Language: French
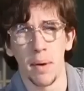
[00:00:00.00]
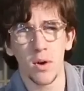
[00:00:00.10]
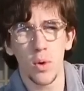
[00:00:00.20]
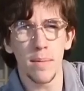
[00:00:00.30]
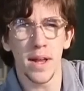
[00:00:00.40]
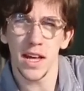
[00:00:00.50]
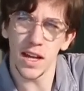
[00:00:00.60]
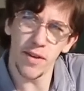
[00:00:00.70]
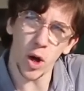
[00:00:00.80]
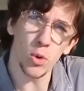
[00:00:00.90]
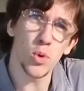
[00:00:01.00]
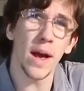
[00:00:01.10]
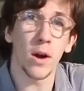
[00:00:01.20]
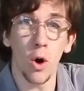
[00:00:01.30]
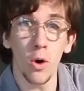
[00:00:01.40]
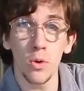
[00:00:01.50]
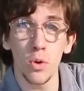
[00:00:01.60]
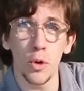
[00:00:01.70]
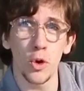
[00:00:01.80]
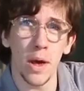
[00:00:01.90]
Bah oui il m'a dit qu'il avait reçu un grand
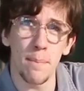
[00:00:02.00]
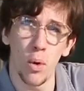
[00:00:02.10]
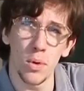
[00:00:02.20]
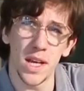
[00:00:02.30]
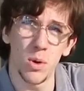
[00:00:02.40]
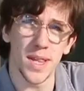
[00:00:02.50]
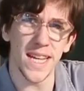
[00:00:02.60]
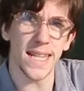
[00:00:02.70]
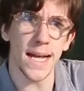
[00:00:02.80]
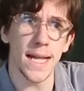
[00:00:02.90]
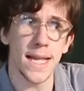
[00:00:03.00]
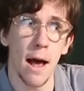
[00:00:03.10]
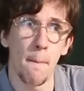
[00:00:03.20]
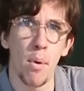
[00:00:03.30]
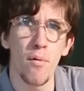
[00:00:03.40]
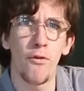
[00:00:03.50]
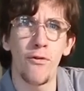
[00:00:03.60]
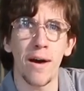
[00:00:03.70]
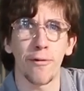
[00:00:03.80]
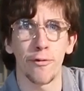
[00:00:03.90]
nombre de réponses et dont certaines étaient un peu
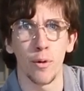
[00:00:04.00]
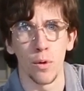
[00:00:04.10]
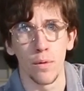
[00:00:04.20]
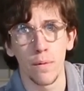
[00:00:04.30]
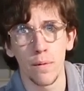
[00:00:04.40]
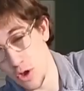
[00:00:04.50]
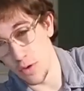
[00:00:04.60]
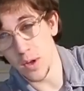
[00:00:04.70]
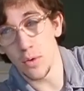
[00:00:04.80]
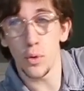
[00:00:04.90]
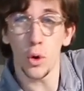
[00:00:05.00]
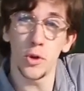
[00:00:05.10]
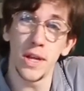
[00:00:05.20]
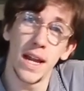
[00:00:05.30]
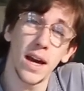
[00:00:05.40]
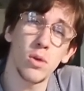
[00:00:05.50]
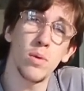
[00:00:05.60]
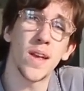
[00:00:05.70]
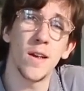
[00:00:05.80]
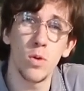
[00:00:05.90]
farfelues. Je vais donc vous redonner les
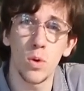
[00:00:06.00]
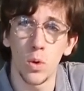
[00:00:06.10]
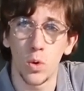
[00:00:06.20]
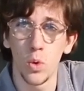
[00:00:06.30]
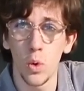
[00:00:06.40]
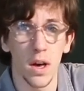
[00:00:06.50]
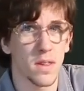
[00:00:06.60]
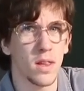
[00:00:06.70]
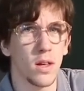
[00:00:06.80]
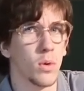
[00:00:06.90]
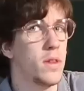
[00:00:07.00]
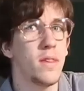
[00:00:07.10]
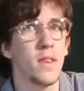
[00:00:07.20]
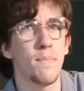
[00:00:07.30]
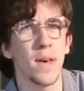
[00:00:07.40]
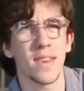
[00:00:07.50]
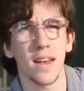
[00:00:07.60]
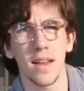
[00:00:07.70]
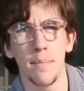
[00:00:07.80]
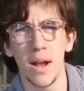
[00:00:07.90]
résultats du concours ainsi que dissiper
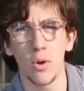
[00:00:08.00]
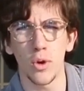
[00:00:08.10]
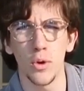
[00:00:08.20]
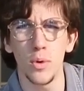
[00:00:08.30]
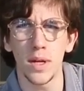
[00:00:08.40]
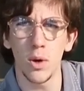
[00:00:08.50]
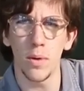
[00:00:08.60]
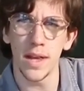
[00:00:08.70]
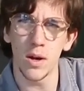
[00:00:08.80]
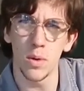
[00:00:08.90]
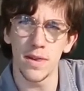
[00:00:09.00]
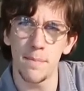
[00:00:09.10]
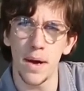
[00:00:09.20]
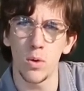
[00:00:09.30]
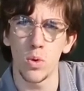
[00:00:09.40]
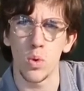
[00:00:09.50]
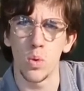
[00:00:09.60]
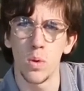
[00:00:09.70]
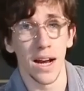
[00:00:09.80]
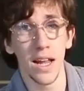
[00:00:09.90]
certains malentendus qui ont été causés par le jeu.
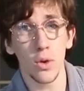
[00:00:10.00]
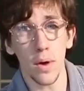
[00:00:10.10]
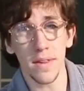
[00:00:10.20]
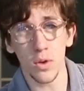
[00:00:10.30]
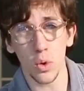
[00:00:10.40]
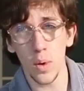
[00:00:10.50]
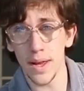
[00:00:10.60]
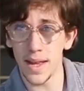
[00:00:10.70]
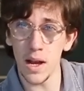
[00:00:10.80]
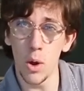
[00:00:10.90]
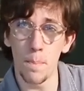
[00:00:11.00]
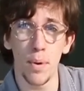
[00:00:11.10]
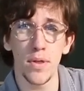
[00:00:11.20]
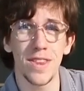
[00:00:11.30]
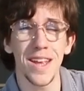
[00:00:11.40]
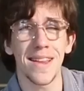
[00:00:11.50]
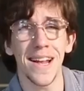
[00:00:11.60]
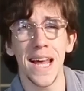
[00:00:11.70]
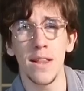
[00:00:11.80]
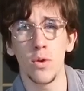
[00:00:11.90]
Les trois intrus étaient le petit
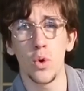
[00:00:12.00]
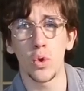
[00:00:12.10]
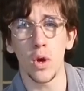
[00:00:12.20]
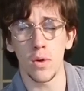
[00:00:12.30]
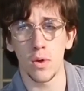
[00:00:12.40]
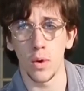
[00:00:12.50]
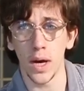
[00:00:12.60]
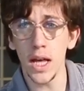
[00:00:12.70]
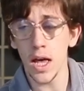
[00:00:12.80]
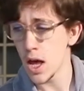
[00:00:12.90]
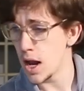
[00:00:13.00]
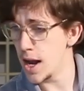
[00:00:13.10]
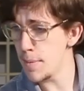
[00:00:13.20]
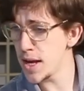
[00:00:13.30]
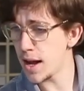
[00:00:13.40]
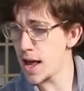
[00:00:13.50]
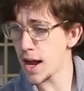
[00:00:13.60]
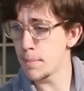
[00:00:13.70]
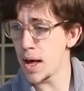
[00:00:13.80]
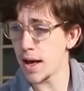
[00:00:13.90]
alien de Toy Story, l'amiral
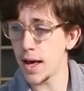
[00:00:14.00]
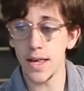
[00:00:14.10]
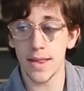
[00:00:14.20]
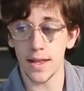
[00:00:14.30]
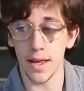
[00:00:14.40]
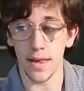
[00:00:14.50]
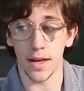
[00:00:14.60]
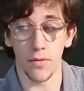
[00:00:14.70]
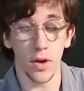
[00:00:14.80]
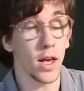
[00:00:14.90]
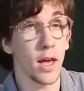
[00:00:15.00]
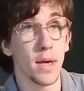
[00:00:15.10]
Akbar et sa tasse café et